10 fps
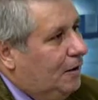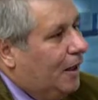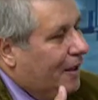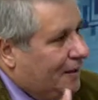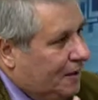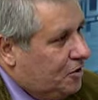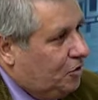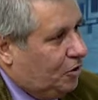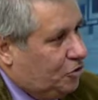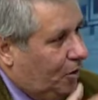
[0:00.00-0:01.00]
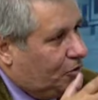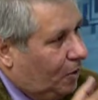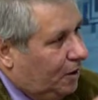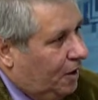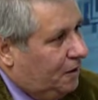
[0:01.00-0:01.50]
¿en qué situación
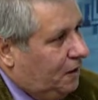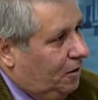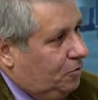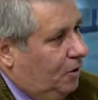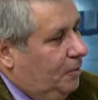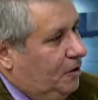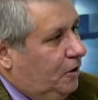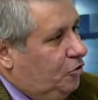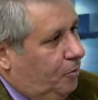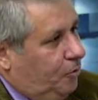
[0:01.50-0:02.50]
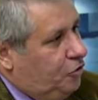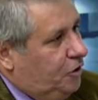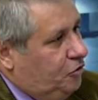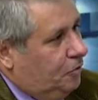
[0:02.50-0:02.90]
está actualmente esos procesos?